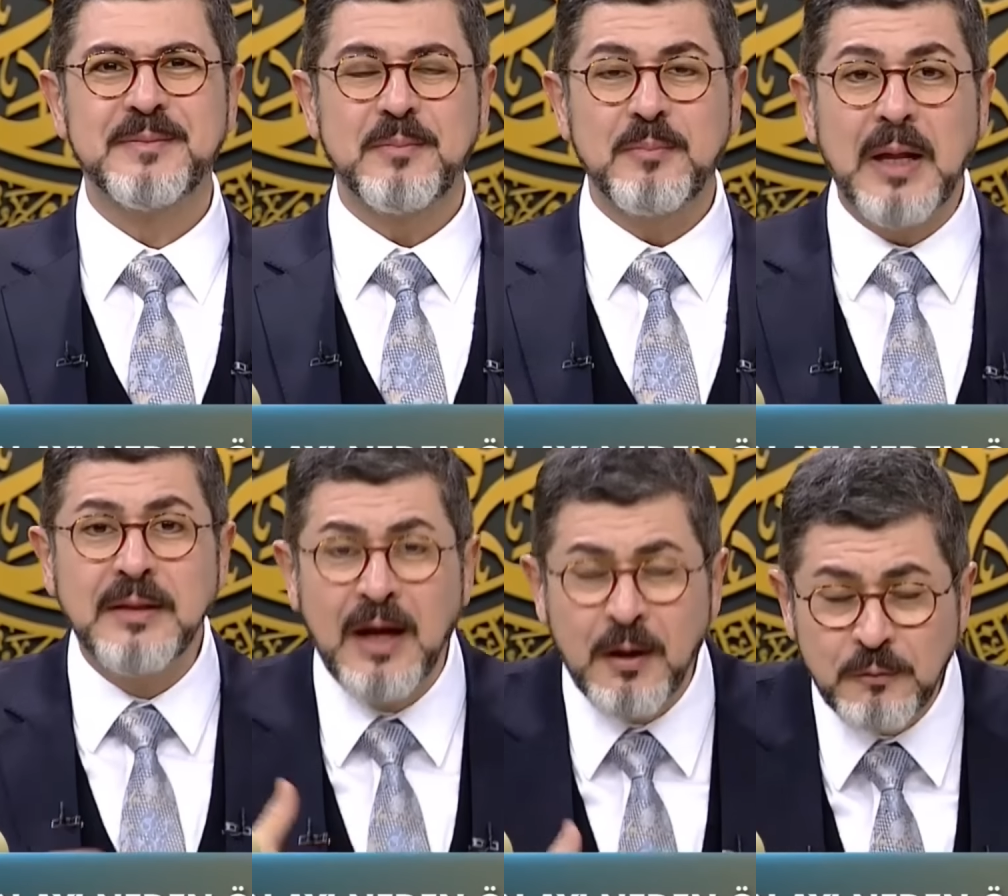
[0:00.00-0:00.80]
Ben
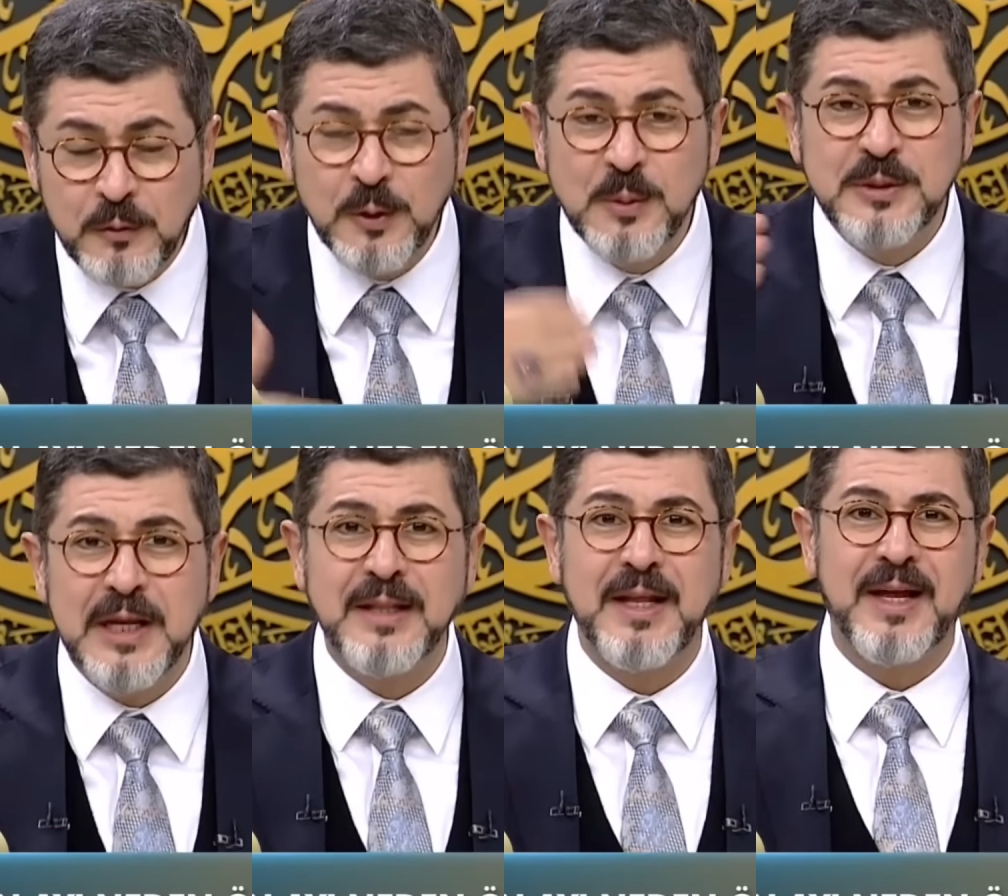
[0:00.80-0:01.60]
de affoldum
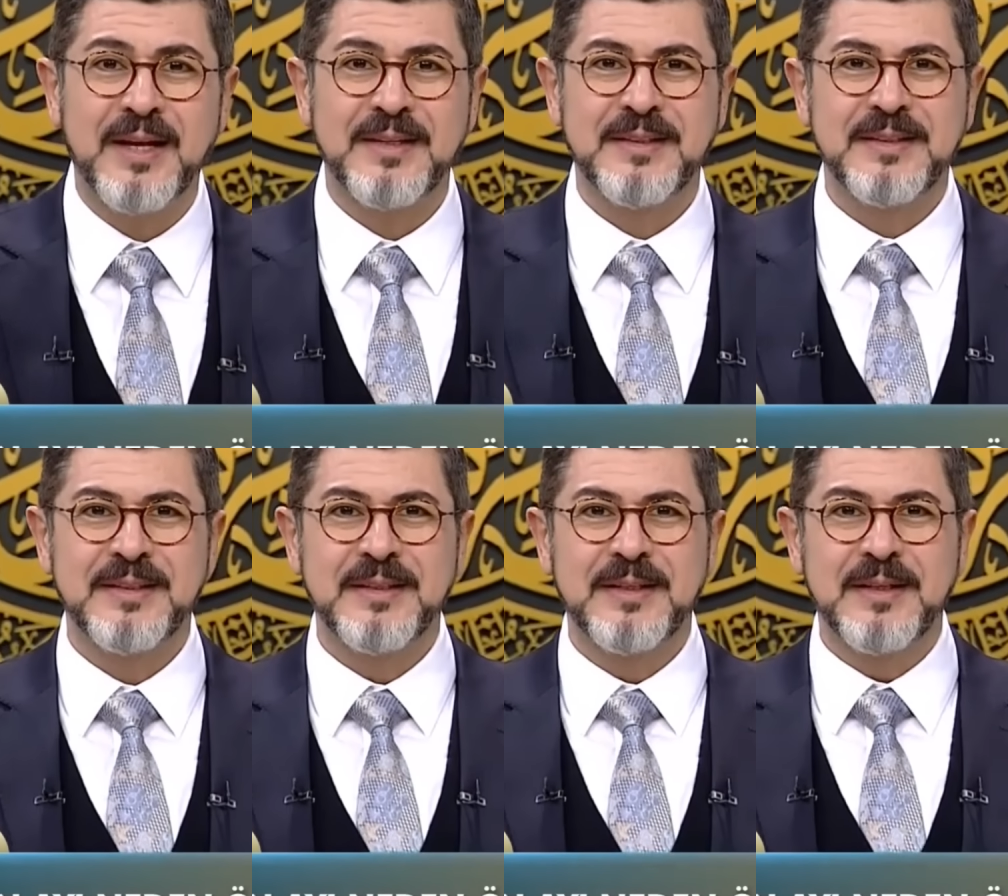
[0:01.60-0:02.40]
sen de.
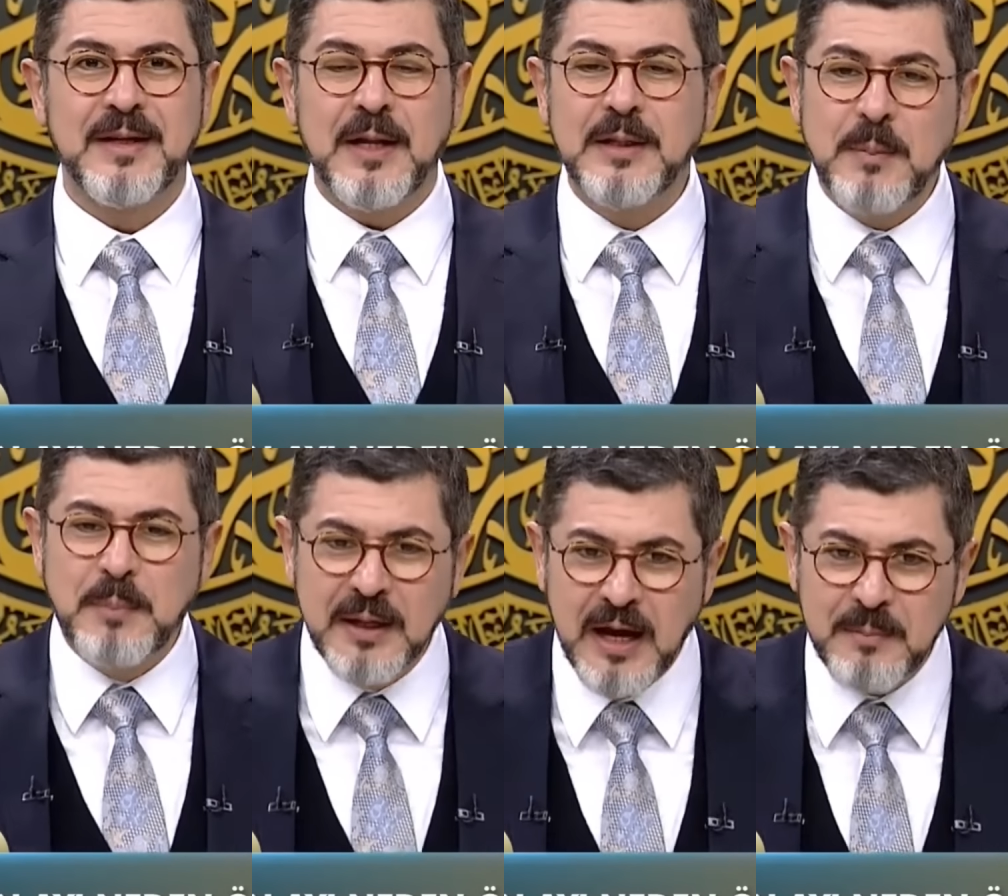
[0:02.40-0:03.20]
Allah
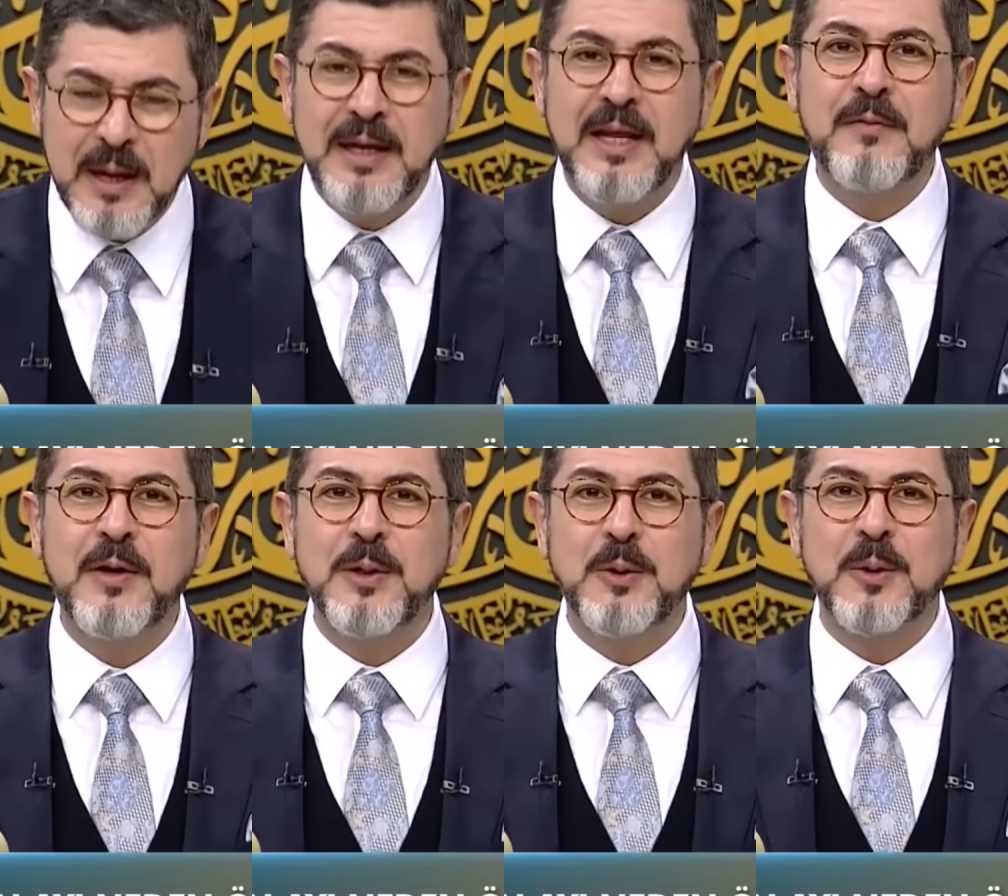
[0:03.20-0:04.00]
beraberliğe
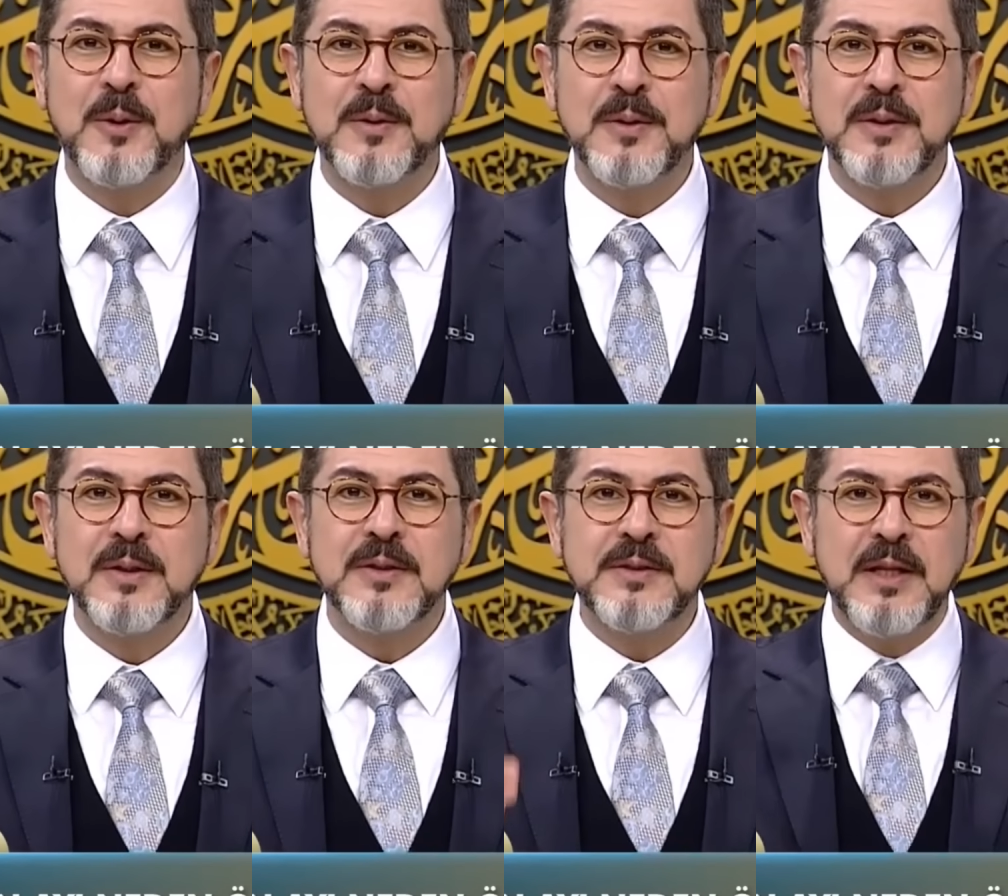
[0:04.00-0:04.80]
veriliyor.
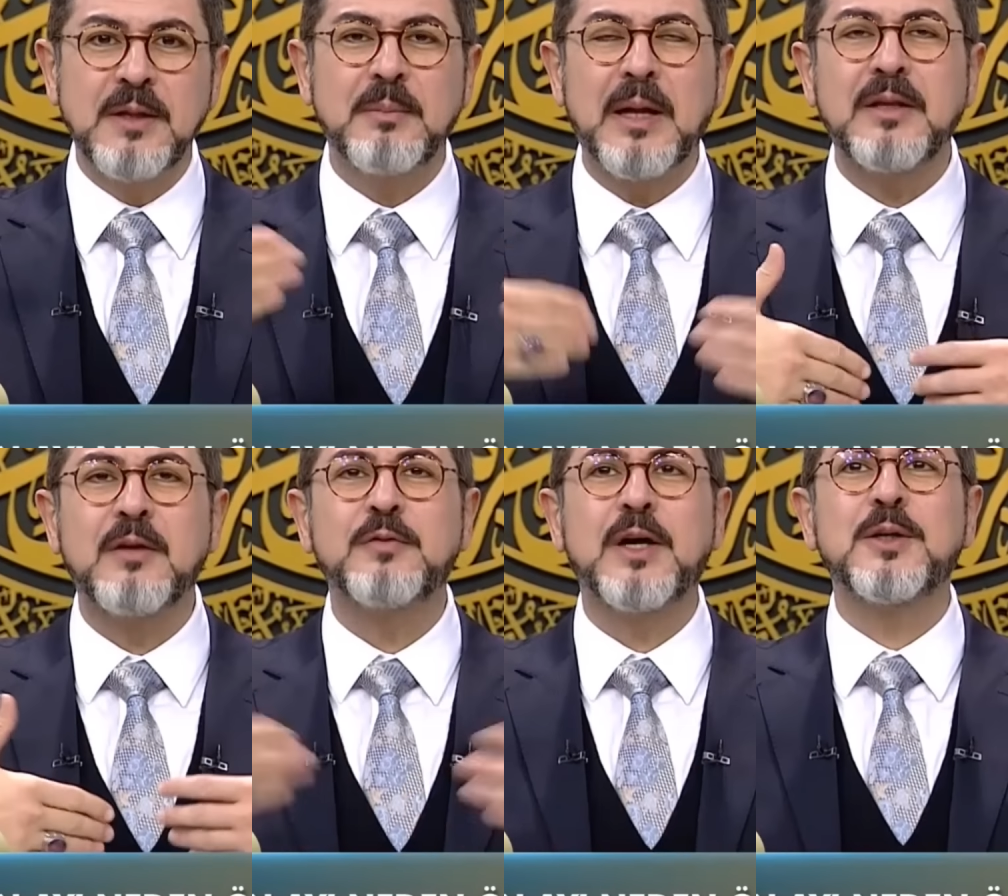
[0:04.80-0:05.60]
Senin benden
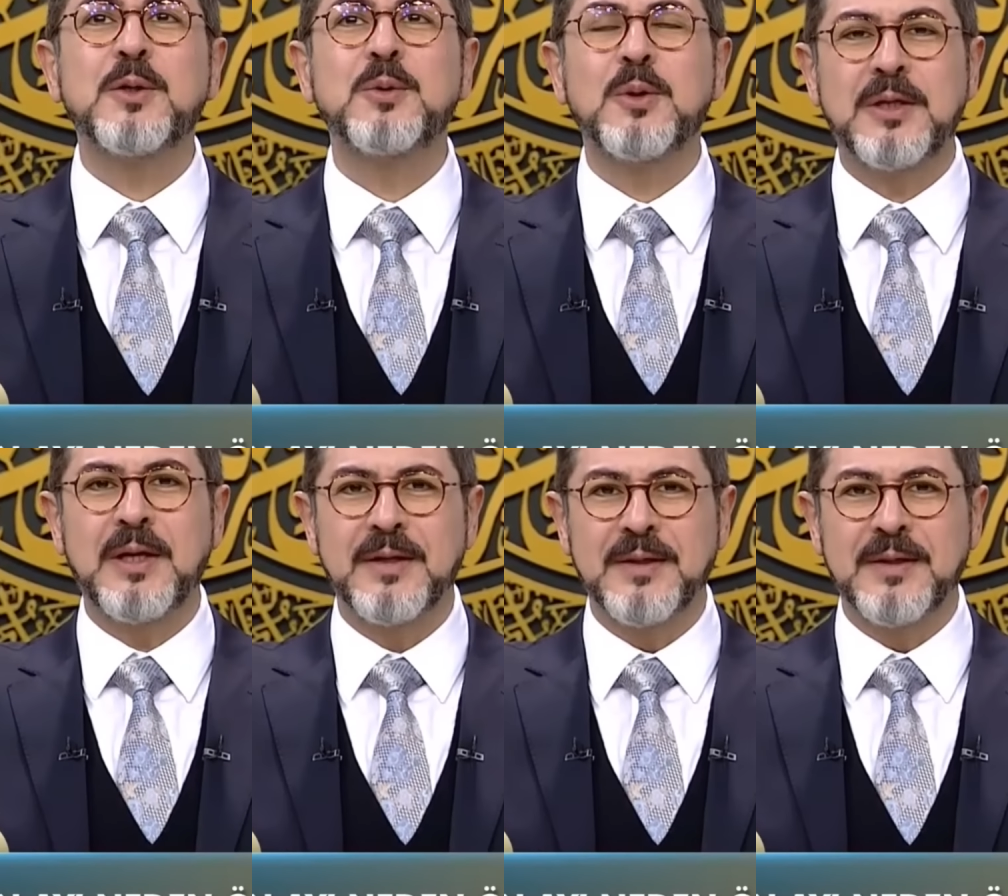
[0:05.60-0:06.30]
farkın yok ki.